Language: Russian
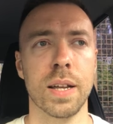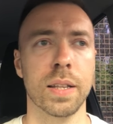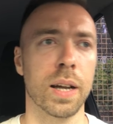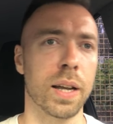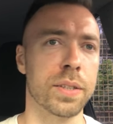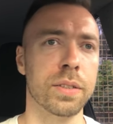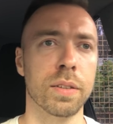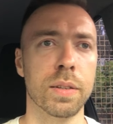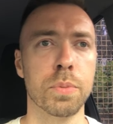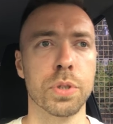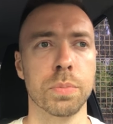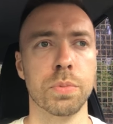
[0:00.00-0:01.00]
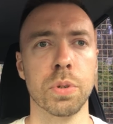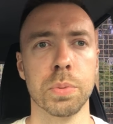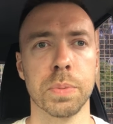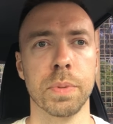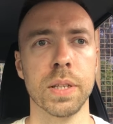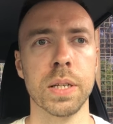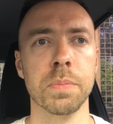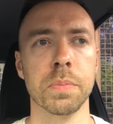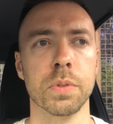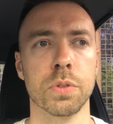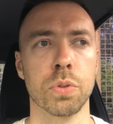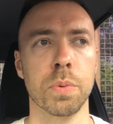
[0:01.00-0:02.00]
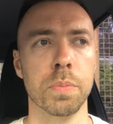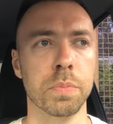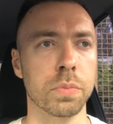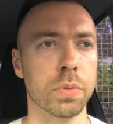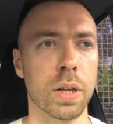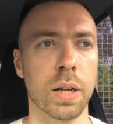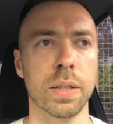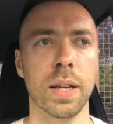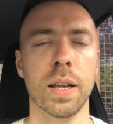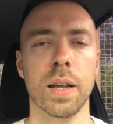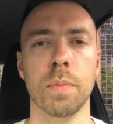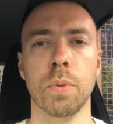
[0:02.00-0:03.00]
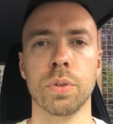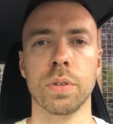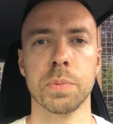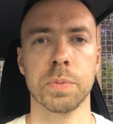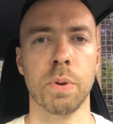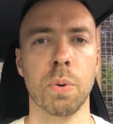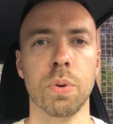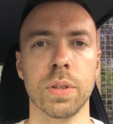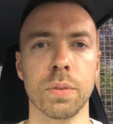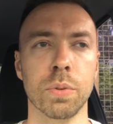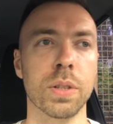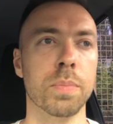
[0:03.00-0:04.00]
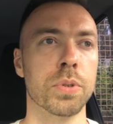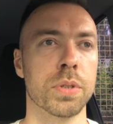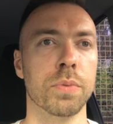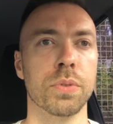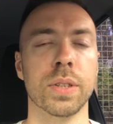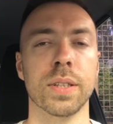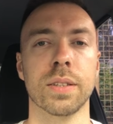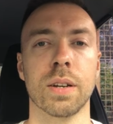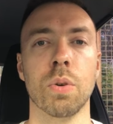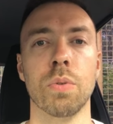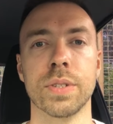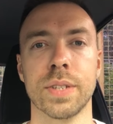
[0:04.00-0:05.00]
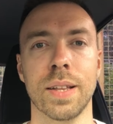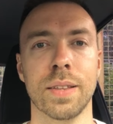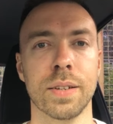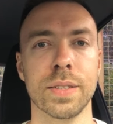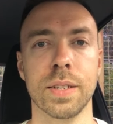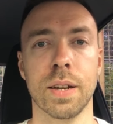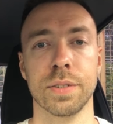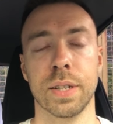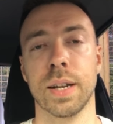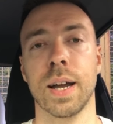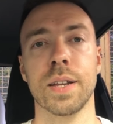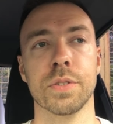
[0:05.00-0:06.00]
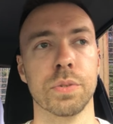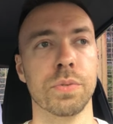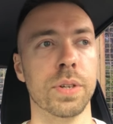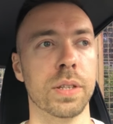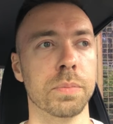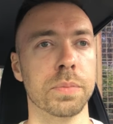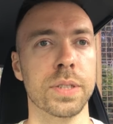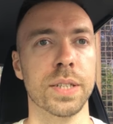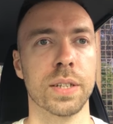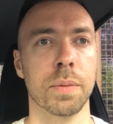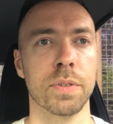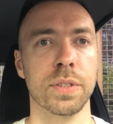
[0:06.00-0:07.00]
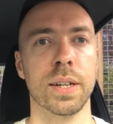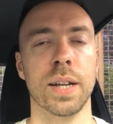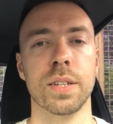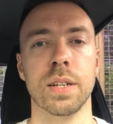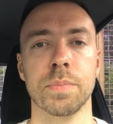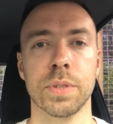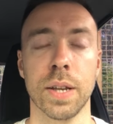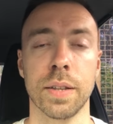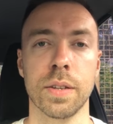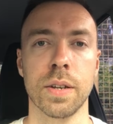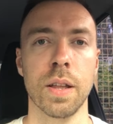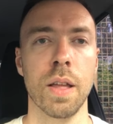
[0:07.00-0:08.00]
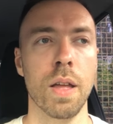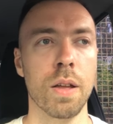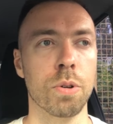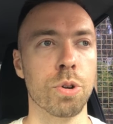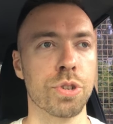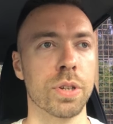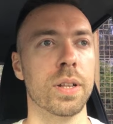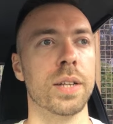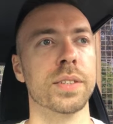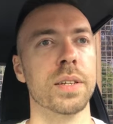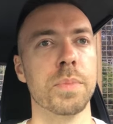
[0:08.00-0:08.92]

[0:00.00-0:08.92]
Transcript: она ходила, допустим, днем с малым, что ну, когда я работал там спокойно. Вот, допустим, вот в этот торговый центр, где развлекались, вот в этом детском развлекательном центре. Очень классное